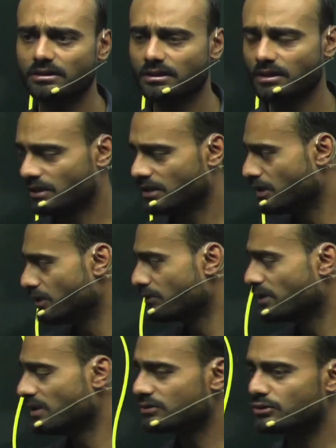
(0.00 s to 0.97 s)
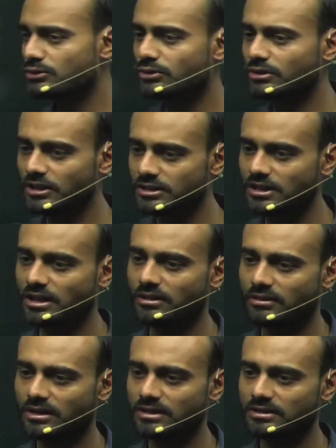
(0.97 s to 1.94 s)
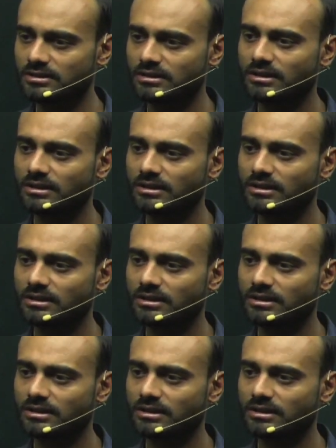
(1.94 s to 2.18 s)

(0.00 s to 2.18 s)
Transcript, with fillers: ये न्यूक्लियस उसको खींच रहा होगा ना जी